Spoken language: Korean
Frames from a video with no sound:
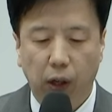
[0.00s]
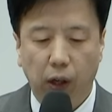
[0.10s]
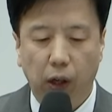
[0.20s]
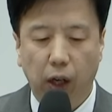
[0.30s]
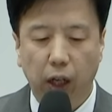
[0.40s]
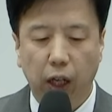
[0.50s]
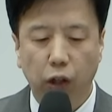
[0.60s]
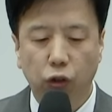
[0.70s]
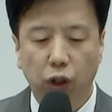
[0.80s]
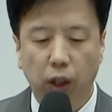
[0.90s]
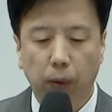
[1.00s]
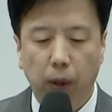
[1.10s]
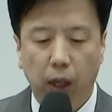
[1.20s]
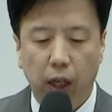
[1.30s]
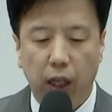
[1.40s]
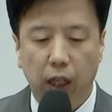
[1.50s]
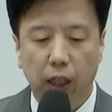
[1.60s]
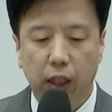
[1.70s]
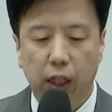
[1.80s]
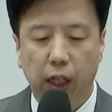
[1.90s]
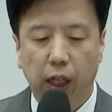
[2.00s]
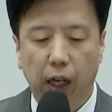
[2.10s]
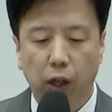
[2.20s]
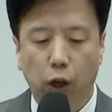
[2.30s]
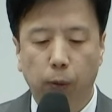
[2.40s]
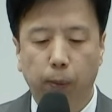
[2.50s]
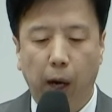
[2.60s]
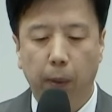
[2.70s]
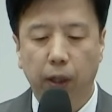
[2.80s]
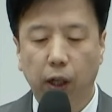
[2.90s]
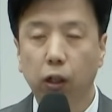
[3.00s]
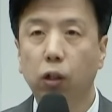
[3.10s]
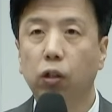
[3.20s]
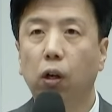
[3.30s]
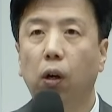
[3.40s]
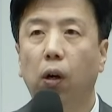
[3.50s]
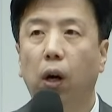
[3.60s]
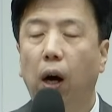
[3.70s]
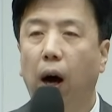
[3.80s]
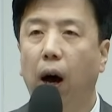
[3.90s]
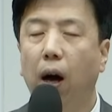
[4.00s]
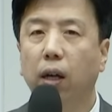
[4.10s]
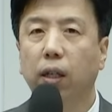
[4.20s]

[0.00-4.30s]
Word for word: 그러나 예수님 이 진리가 여러분 마음에 새겨져서 아,